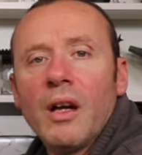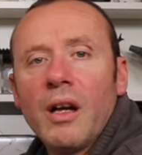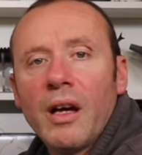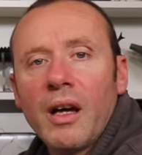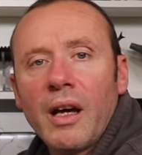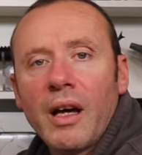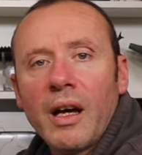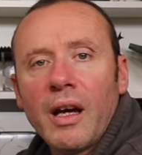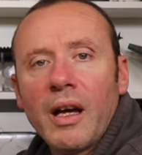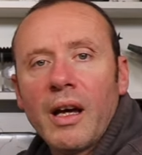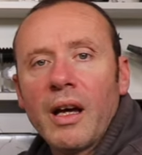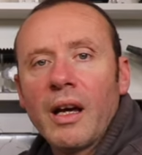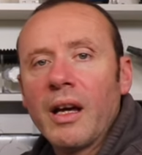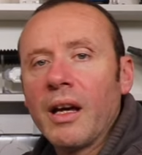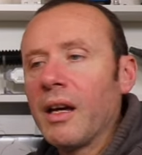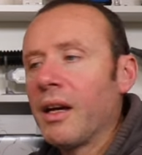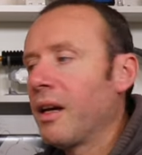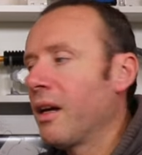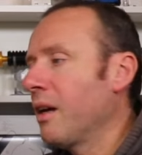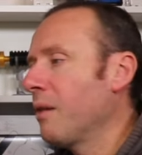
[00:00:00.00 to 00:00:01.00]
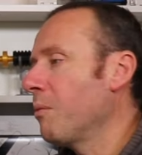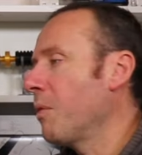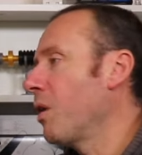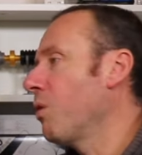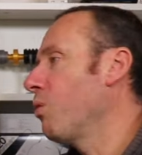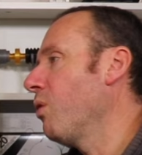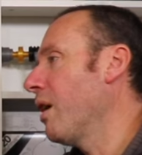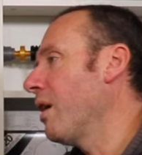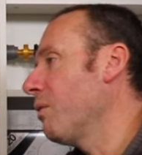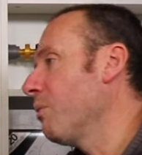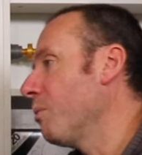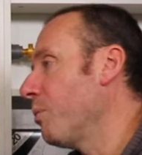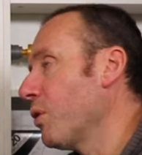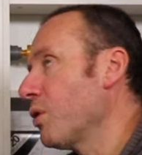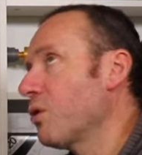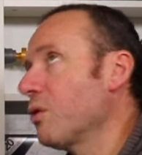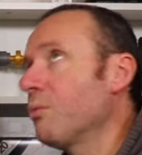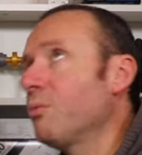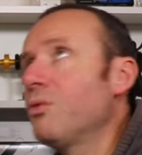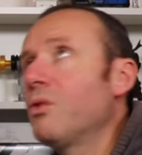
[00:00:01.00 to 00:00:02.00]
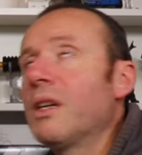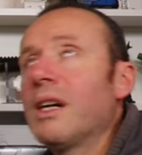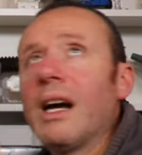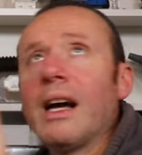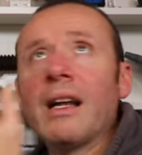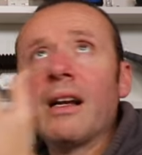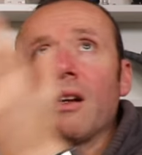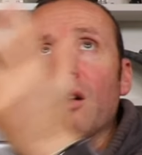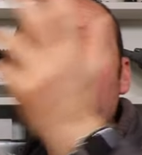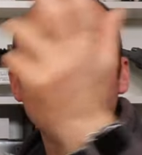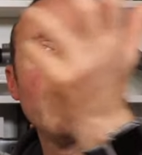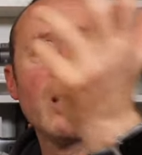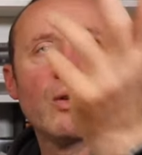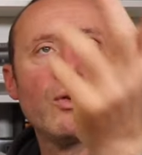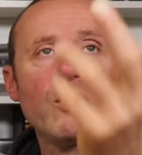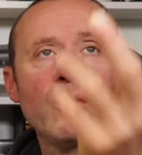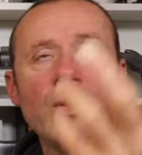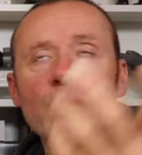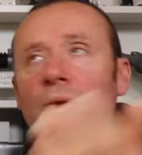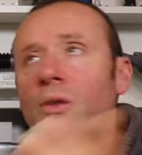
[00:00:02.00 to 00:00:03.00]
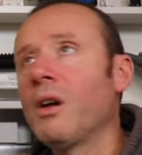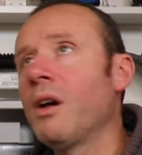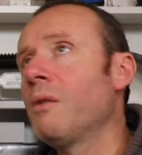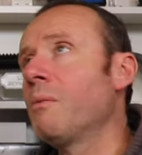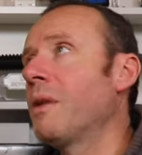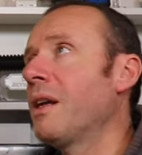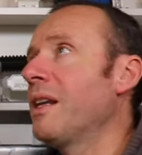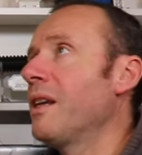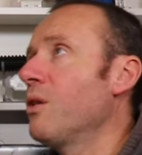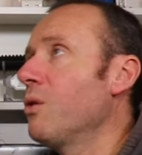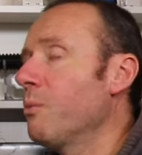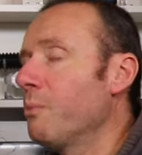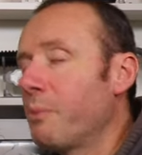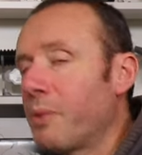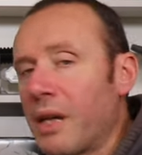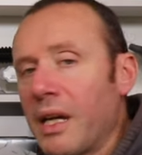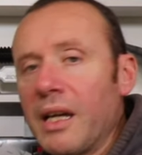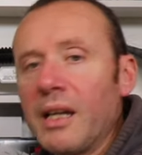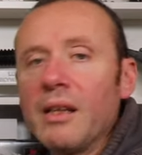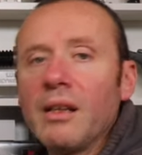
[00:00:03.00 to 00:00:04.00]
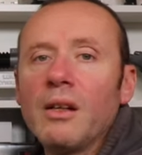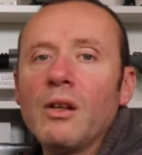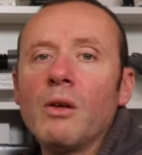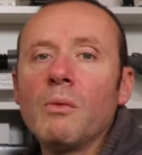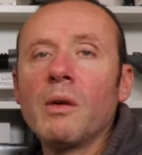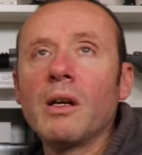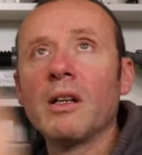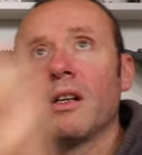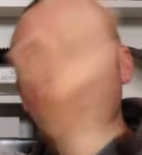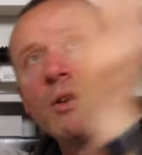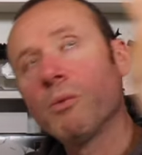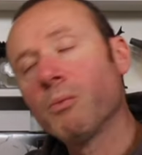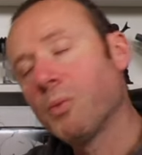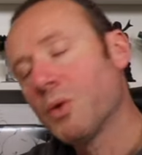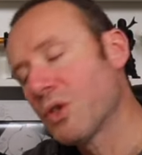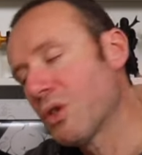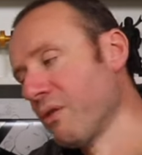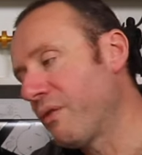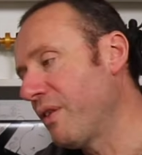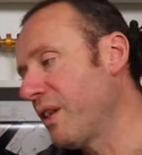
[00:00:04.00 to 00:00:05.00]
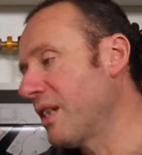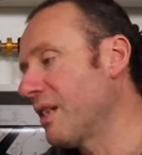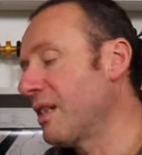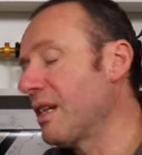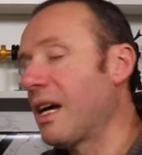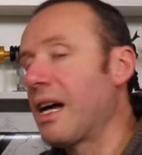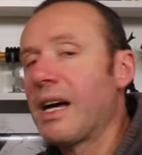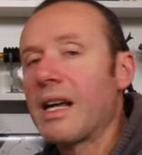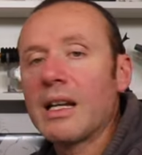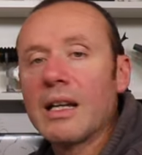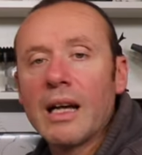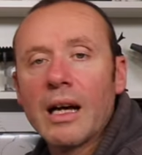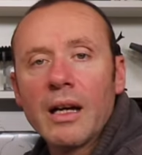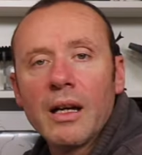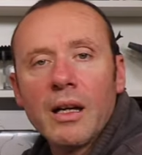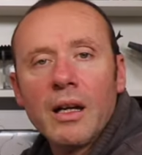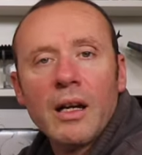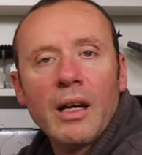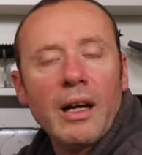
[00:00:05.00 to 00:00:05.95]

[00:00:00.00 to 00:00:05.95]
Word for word: eh, ma qua non posso bucare, no ma qui no, ma lì non prende, no ma lì non posso fissarla,